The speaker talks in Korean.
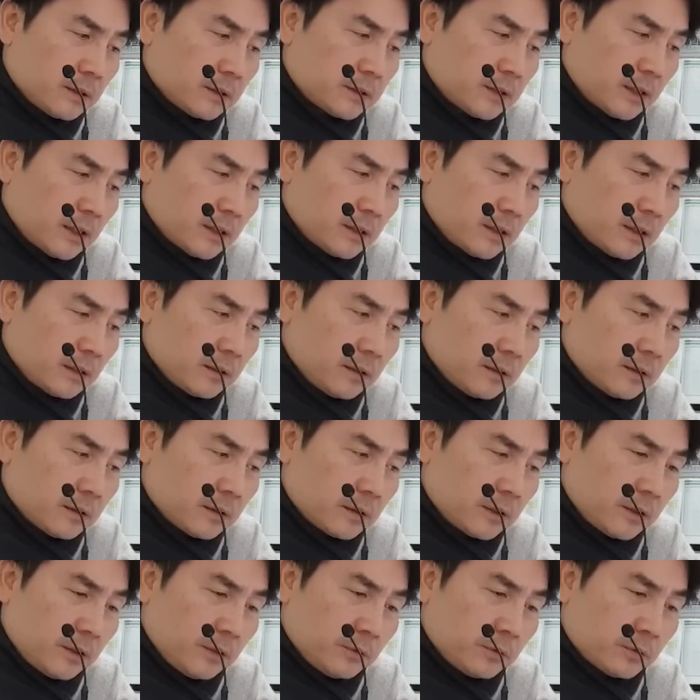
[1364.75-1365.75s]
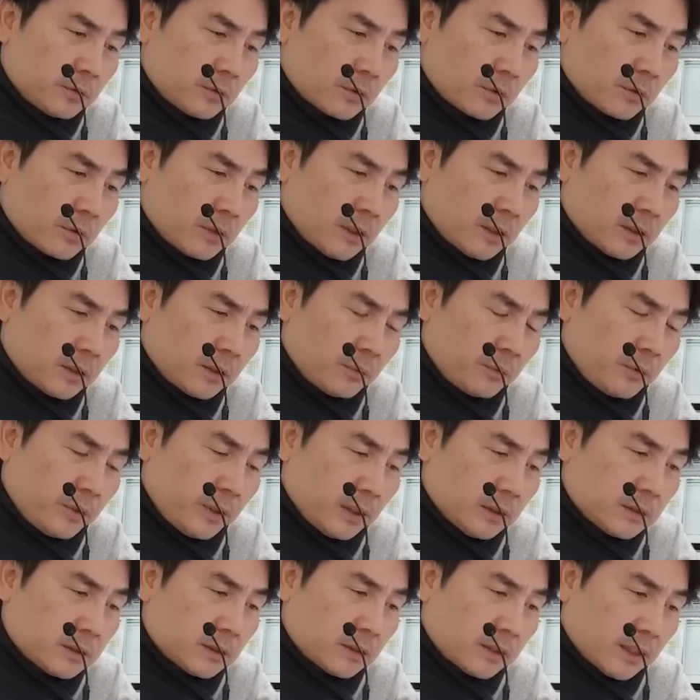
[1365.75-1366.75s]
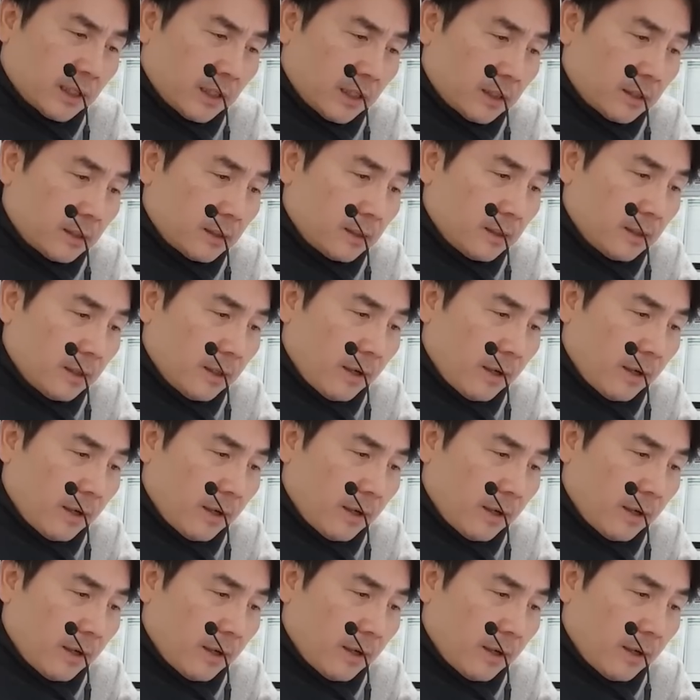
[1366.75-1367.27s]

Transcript: 자생력을 키우도록 하기 위해서다.